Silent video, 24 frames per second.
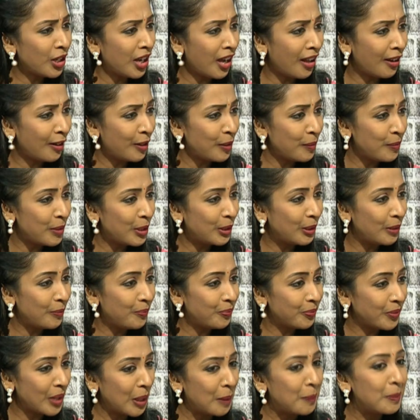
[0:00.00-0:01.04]
ஒரு காரணம்
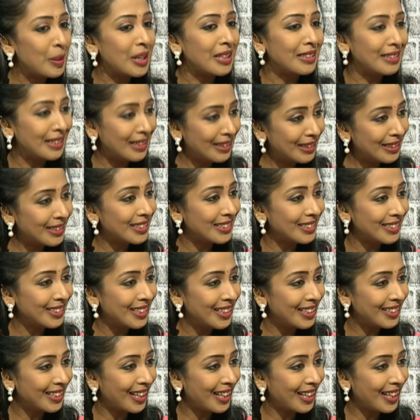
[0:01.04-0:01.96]
இருக்கும் பெண்களுக்கு